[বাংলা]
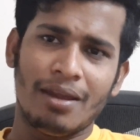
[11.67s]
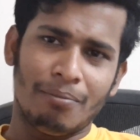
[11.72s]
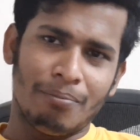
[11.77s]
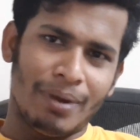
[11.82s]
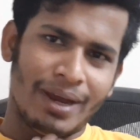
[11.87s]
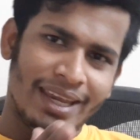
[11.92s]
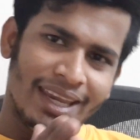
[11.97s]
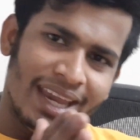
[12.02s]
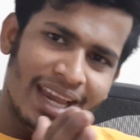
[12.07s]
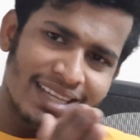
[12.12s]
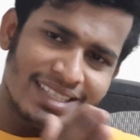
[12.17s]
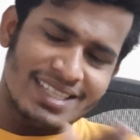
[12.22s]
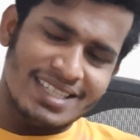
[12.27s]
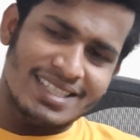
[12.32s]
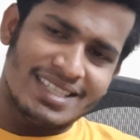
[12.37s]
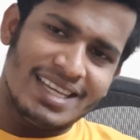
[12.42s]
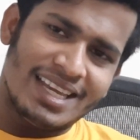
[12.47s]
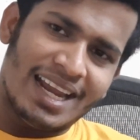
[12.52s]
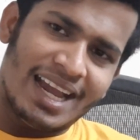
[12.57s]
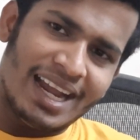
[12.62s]
ভাই অ্যাসেস
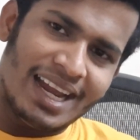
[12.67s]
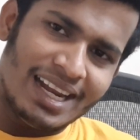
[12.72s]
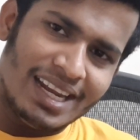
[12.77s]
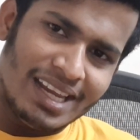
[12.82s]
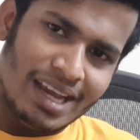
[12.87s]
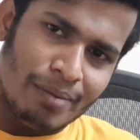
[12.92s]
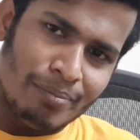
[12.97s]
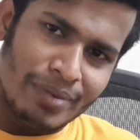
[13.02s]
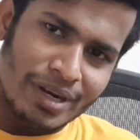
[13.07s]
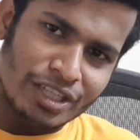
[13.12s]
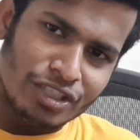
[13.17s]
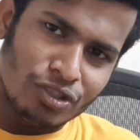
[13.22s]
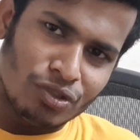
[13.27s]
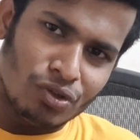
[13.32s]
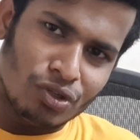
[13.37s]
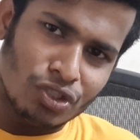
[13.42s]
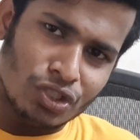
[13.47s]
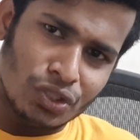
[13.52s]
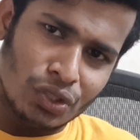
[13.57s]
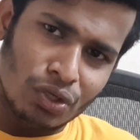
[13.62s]
দিয়ে লাগালে আমার জন্য
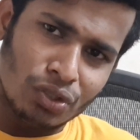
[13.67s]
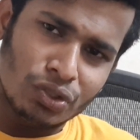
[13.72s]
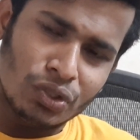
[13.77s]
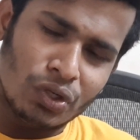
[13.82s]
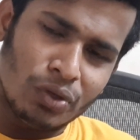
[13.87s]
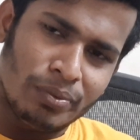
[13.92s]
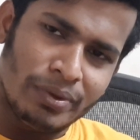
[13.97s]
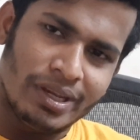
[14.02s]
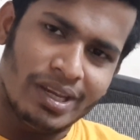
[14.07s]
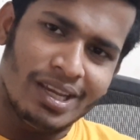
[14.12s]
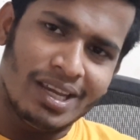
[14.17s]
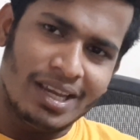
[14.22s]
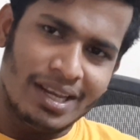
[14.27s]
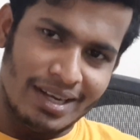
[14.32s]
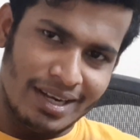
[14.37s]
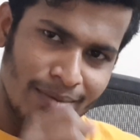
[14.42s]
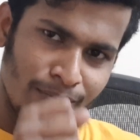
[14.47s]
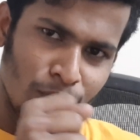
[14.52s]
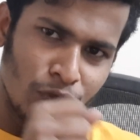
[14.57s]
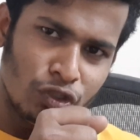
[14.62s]
শক্ত হবে
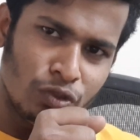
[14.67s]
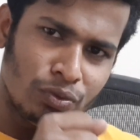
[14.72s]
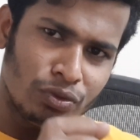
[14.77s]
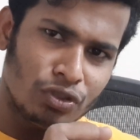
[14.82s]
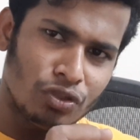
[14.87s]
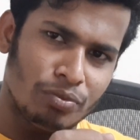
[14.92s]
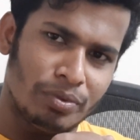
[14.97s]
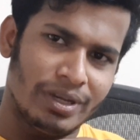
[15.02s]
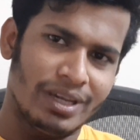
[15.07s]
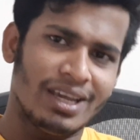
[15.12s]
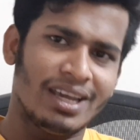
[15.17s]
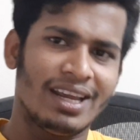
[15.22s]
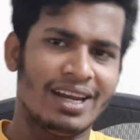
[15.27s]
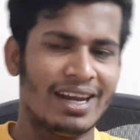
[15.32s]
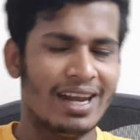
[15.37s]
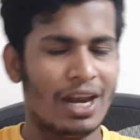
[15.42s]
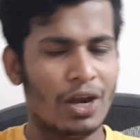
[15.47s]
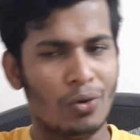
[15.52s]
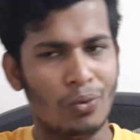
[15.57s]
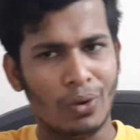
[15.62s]
মজবুত হবে
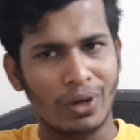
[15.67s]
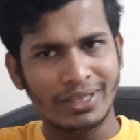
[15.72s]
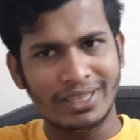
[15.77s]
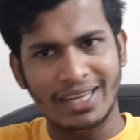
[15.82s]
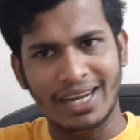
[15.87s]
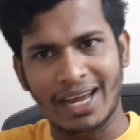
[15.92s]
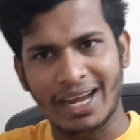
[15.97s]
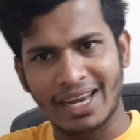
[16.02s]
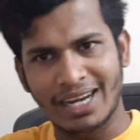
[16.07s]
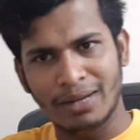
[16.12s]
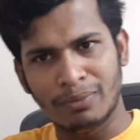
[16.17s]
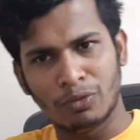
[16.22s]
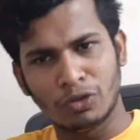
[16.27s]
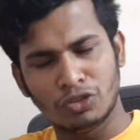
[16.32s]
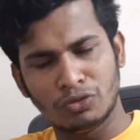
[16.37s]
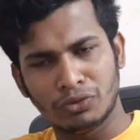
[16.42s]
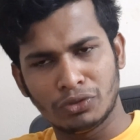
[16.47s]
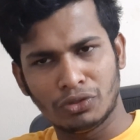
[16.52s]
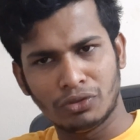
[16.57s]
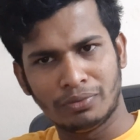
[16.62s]
না লোহা দিয়ে লাগালে
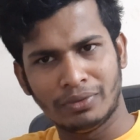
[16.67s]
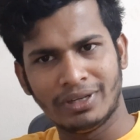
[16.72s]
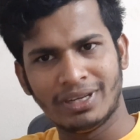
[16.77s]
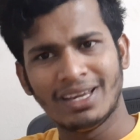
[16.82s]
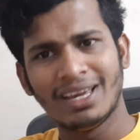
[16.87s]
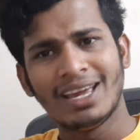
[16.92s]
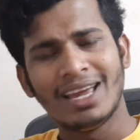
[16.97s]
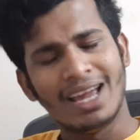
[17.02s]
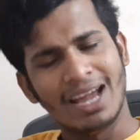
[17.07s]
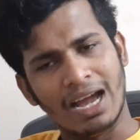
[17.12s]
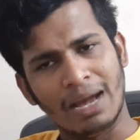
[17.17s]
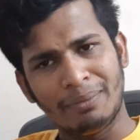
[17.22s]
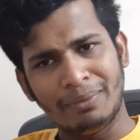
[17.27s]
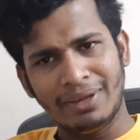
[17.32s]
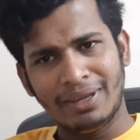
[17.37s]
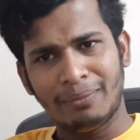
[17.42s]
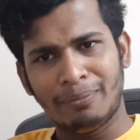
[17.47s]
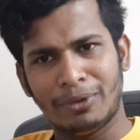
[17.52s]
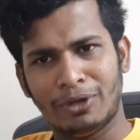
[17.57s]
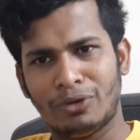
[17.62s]
মজবুত হবে আমি
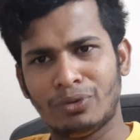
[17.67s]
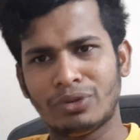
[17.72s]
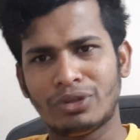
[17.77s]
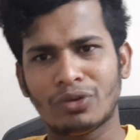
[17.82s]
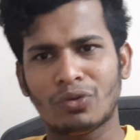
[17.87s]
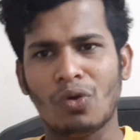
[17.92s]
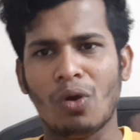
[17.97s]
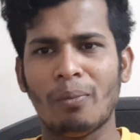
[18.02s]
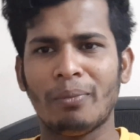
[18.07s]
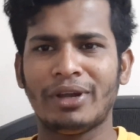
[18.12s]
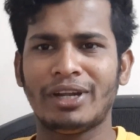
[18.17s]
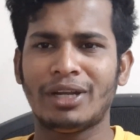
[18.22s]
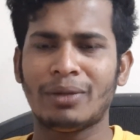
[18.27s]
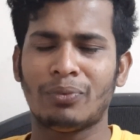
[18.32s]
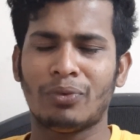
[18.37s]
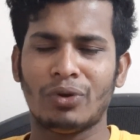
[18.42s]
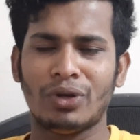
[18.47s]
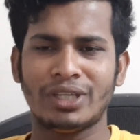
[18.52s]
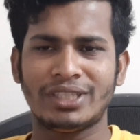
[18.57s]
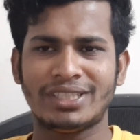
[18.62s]
ভিডিওতে কমেন্টে
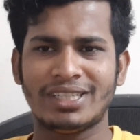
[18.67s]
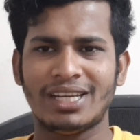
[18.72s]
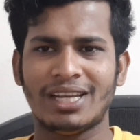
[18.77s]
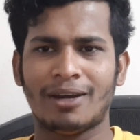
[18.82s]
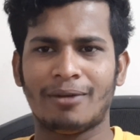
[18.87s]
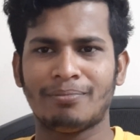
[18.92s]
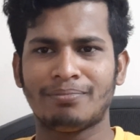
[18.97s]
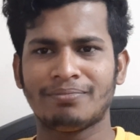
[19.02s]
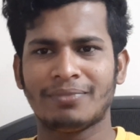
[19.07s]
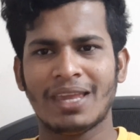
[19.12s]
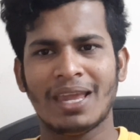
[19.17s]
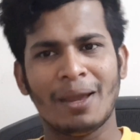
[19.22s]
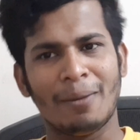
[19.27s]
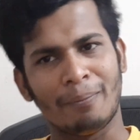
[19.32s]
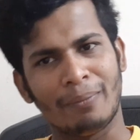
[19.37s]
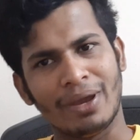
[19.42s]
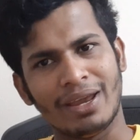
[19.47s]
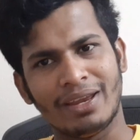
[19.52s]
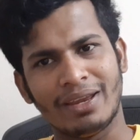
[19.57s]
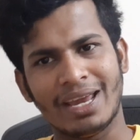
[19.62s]
বলেছিলাম
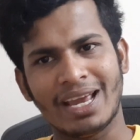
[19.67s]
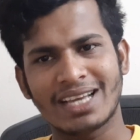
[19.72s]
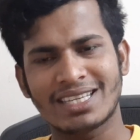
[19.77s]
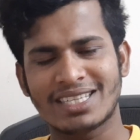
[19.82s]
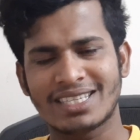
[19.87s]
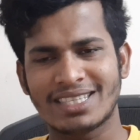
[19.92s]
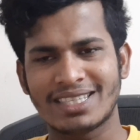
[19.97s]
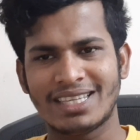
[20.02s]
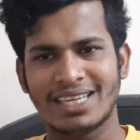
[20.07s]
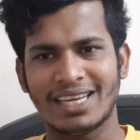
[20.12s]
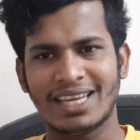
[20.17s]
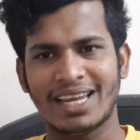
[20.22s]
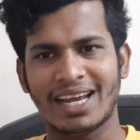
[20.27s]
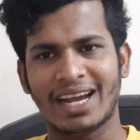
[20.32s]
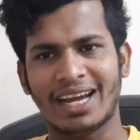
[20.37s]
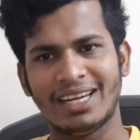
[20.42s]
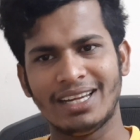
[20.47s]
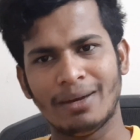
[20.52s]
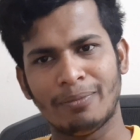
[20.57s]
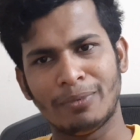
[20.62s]
বা এই অ্যাসিড দিয়ে
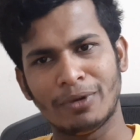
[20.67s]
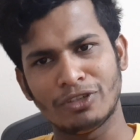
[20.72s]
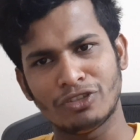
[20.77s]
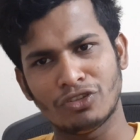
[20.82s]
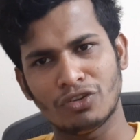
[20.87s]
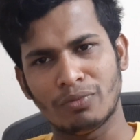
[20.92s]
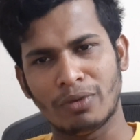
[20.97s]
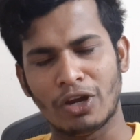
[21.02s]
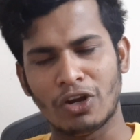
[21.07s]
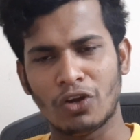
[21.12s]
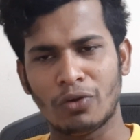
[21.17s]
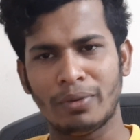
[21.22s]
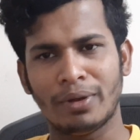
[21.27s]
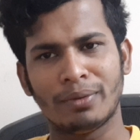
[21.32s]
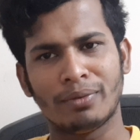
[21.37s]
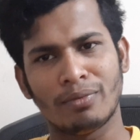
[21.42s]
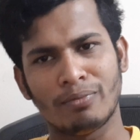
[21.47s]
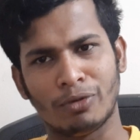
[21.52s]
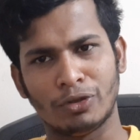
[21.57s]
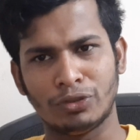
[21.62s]
লাগালে আপনার জন্য ভালো হবে
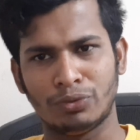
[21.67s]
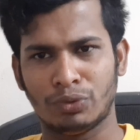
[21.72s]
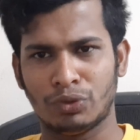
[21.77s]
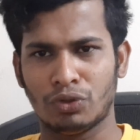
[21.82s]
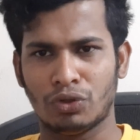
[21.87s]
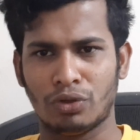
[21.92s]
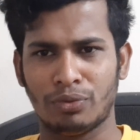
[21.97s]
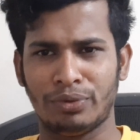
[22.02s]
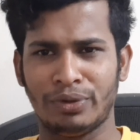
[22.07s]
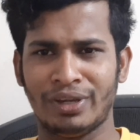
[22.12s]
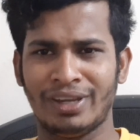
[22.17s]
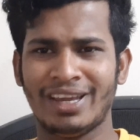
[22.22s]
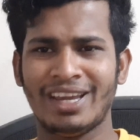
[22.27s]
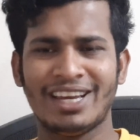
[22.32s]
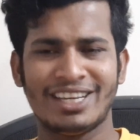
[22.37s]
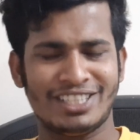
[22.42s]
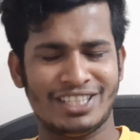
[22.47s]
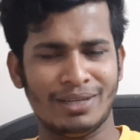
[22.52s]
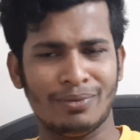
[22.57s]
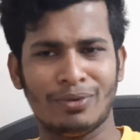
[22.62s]
এবং মজবুত হবে
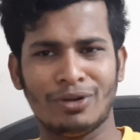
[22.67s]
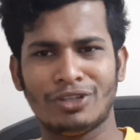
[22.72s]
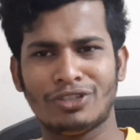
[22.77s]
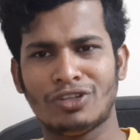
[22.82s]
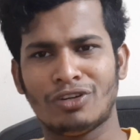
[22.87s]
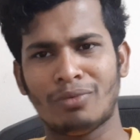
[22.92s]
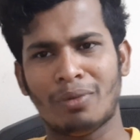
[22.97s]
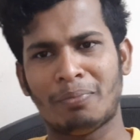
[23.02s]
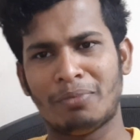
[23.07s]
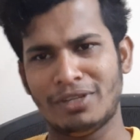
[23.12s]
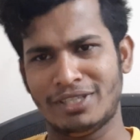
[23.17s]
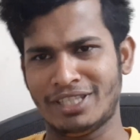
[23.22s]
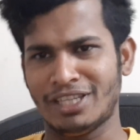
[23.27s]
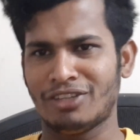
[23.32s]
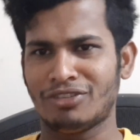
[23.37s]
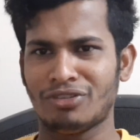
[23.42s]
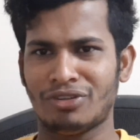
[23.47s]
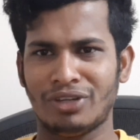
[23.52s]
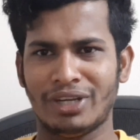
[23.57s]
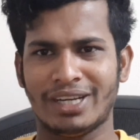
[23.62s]
সে বলেছিল বা
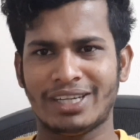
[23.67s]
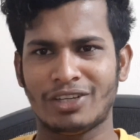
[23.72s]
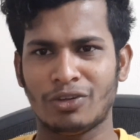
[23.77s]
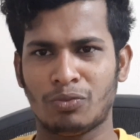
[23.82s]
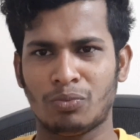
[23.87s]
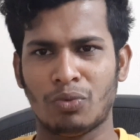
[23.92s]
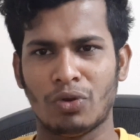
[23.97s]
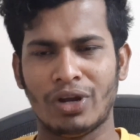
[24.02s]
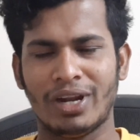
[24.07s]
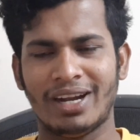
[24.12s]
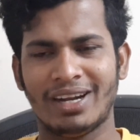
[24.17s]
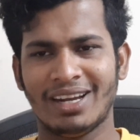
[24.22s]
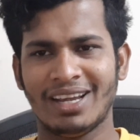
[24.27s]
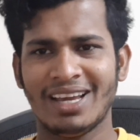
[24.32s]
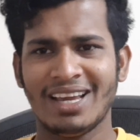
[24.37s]
বিস্তারিত নিয়ে একটু বলেন